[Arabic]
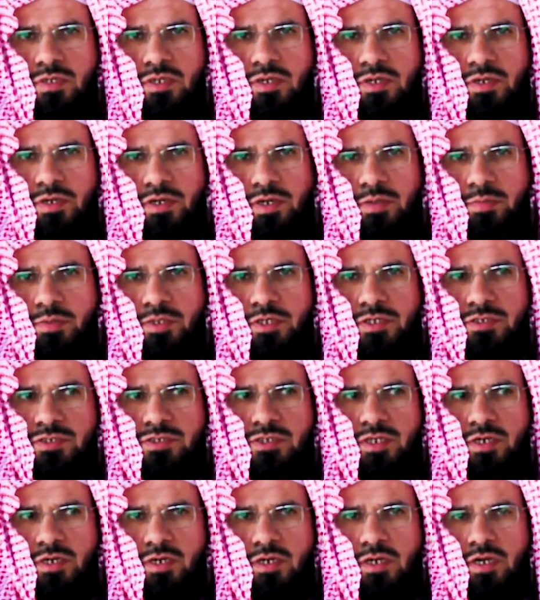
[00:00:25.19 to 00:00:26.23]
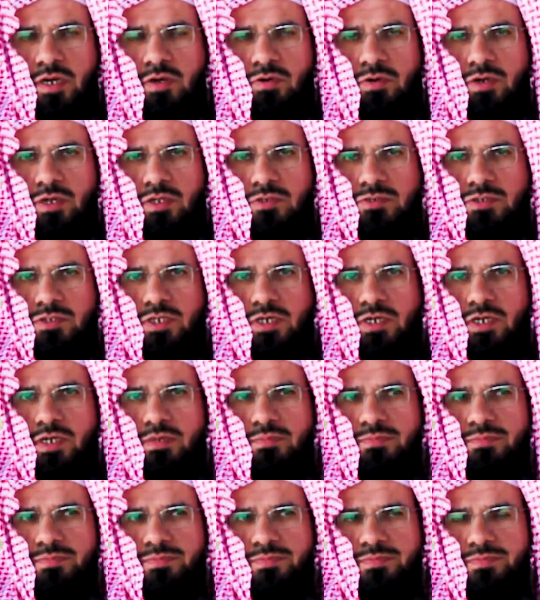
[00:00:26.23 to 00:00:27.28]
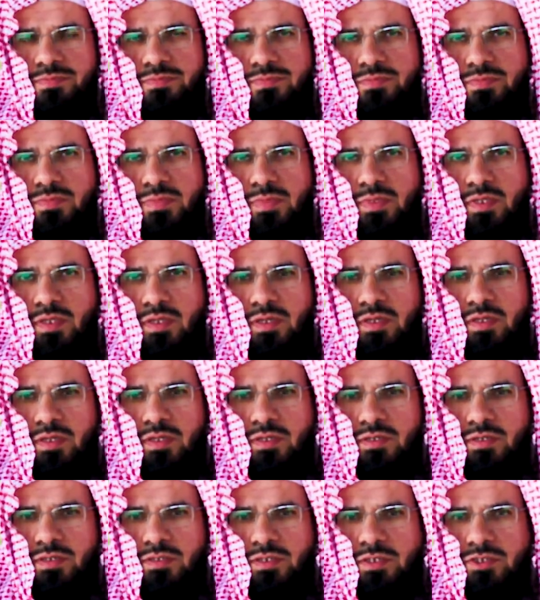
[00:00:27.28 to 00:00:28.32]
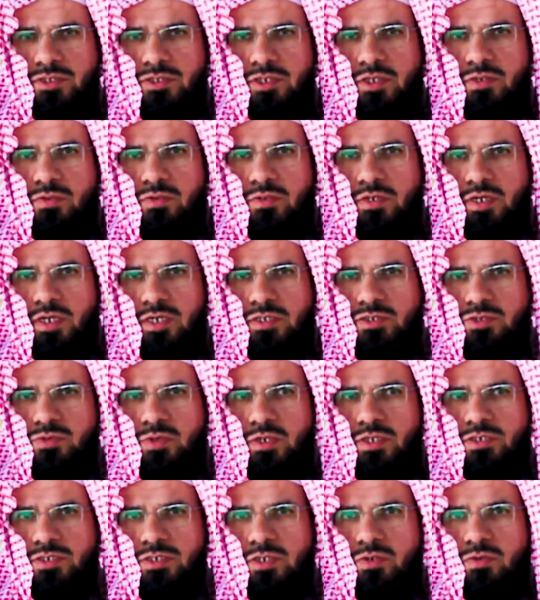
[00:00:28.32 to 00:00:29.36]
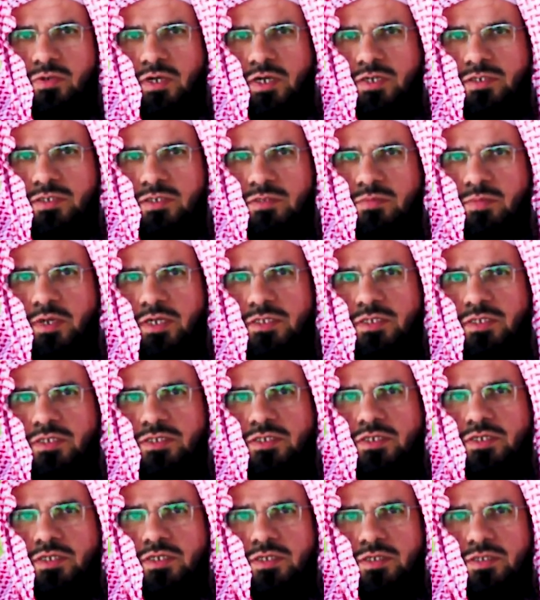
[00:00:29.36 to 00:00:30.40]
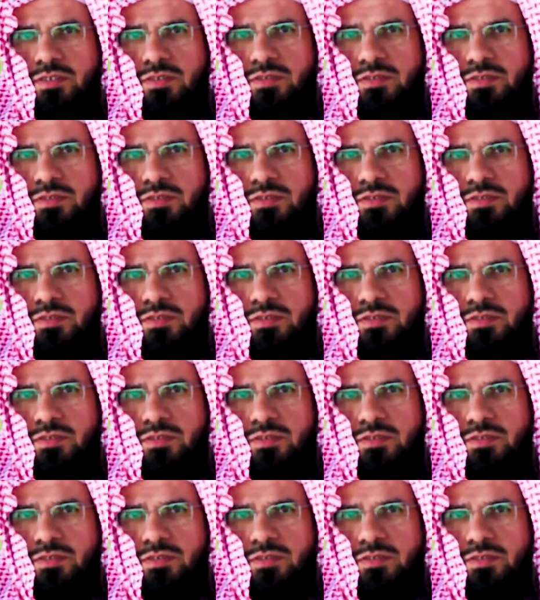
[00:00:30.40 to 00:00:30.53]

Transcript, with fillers: النبي صلى الله عليه وسلم يسالون ازواجه عن عبادته